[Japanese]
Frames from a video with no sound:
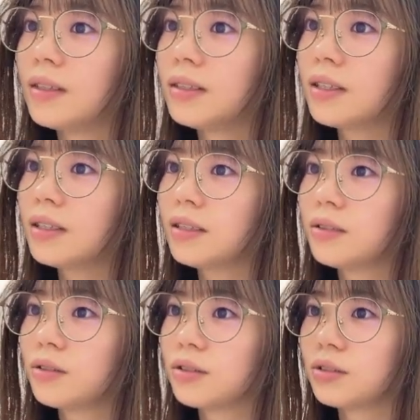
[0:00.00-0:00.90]
新幹線
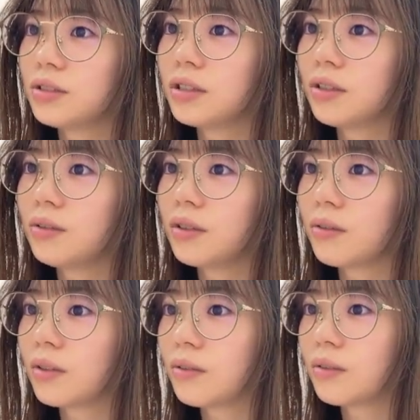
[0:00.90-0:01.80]
乗ると自撮りしてる女の
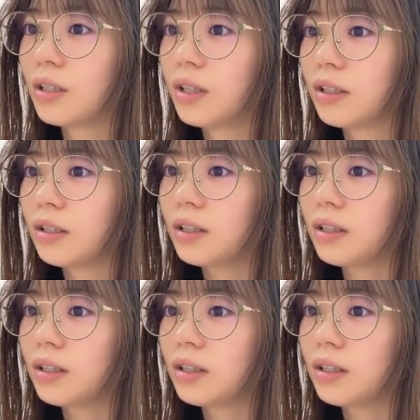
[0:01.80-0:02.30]
子な